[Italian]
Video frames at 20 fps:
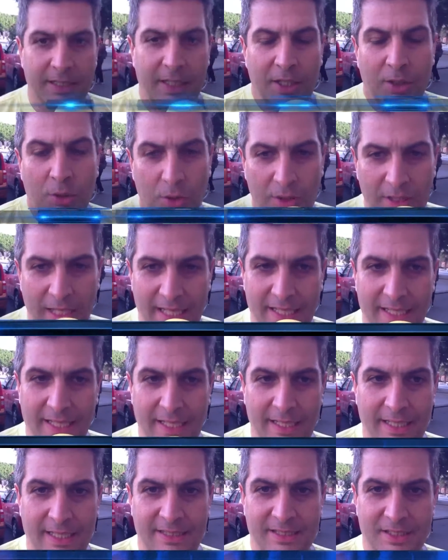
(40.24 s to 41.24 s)

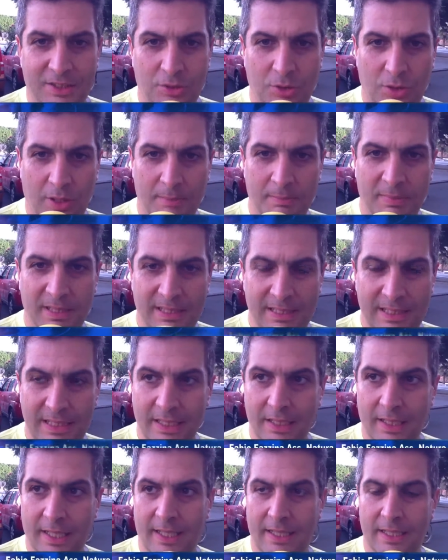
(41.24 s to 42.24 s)
ricordare all'assessore
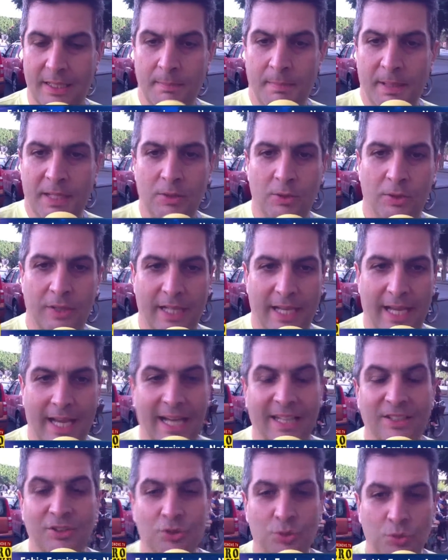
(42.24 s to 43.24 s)
Basile l'impegno che
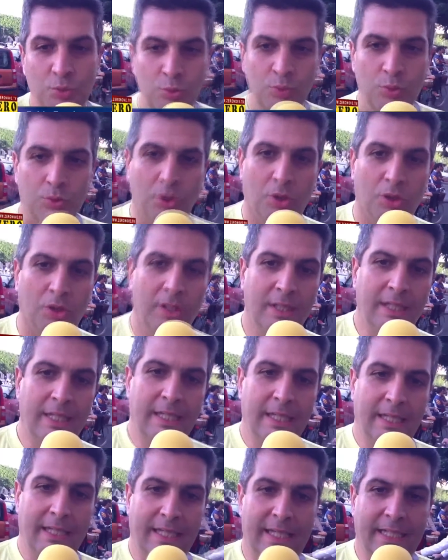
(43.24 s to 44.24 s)
ha assunto
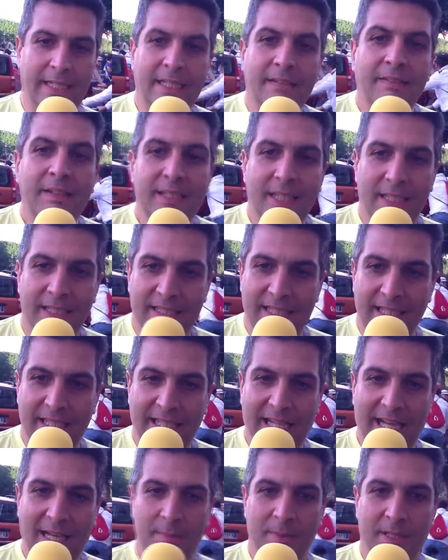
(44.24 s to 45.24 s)
eh, davanti alle
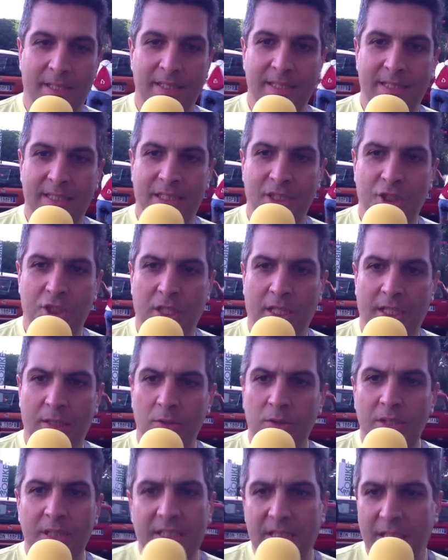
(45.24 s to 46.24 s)
telecamere di Striscia la
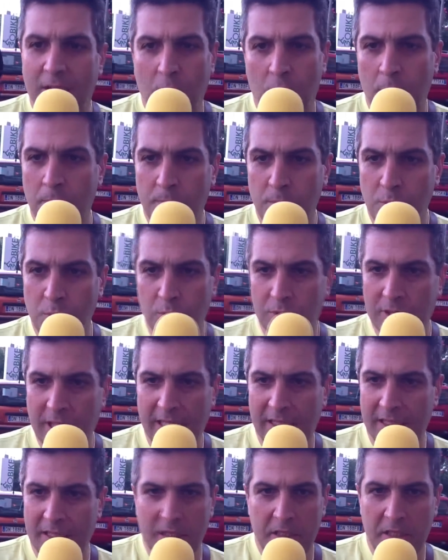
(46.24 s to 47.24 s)
Notizia non più
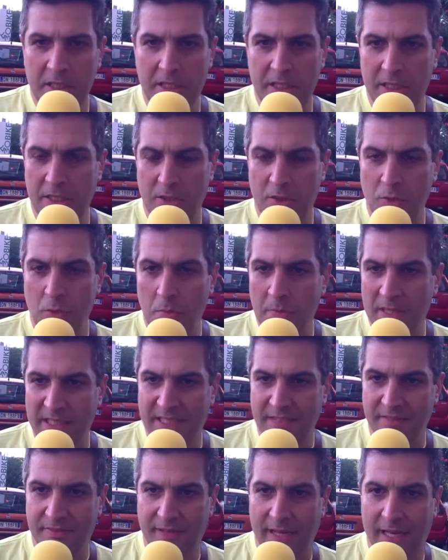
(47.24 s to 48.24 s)
tardi di un
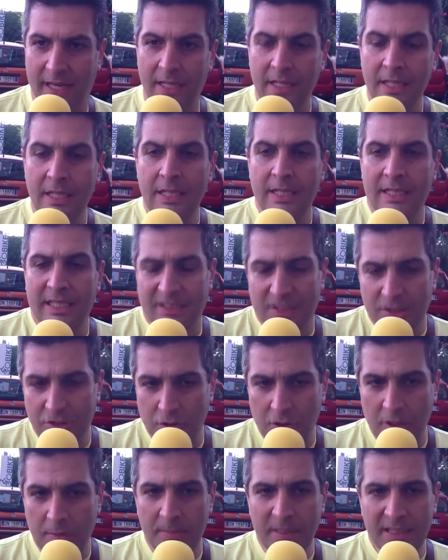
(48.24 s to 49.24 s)
mese fa.
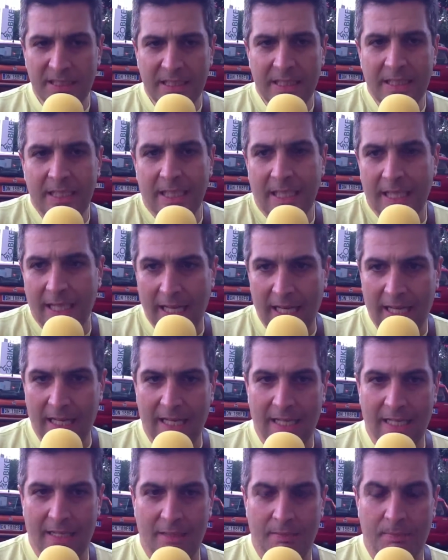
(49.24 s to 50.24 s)
L'assessore Basile
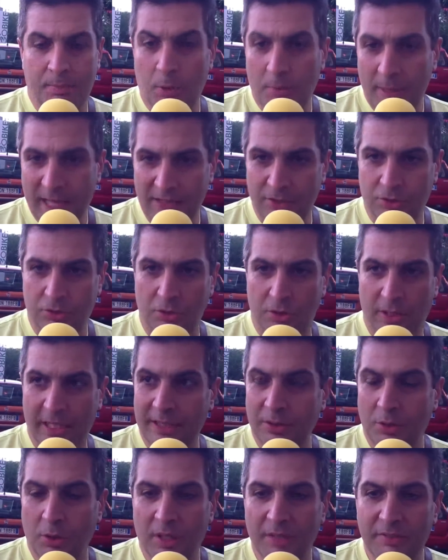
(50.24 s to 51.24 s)
ha promesso
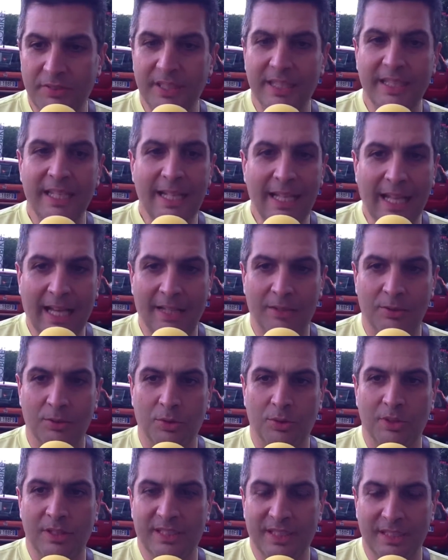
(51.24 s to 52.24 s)
che entro la fine
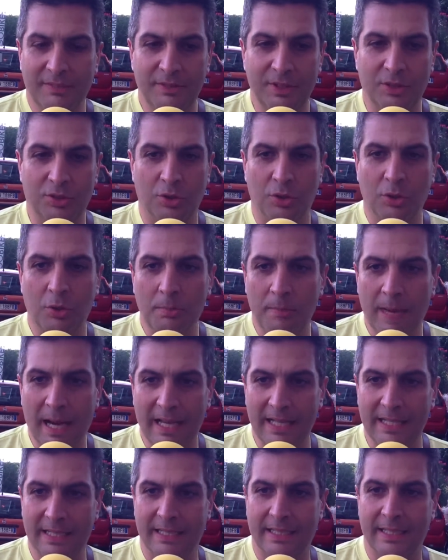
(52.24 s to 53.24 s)
dell'anno il servizio
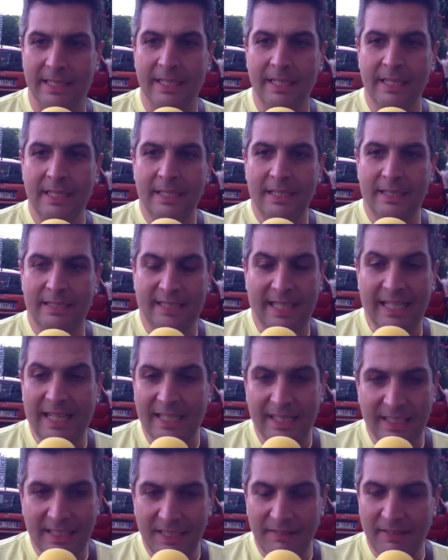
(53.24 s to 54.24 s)
GoBike
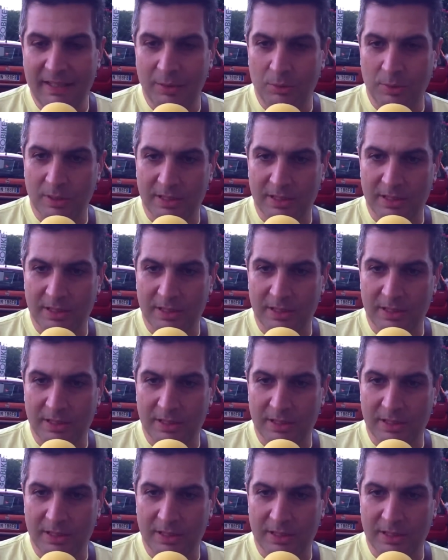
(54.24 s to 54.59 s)
sarà riattivato a